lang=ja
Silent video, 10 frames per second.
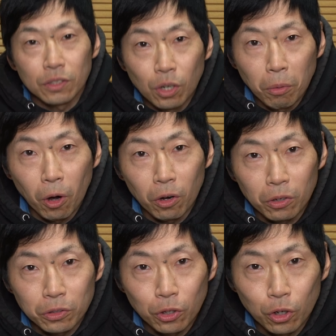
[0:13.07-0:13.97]
どうも、
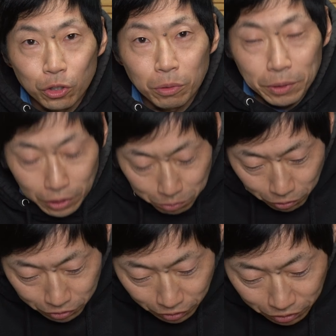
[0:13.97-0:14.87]
ドローンといえば谷
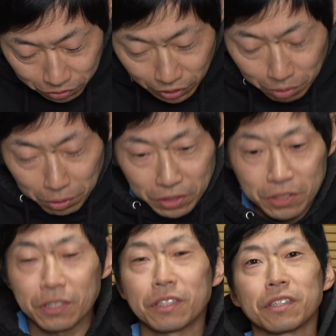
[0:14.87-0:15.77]
プラさんでございま
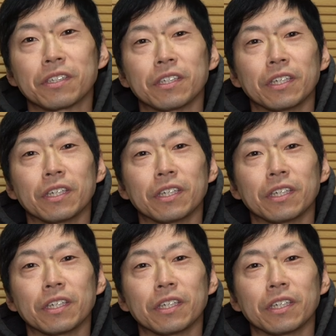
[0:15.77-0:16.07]
す。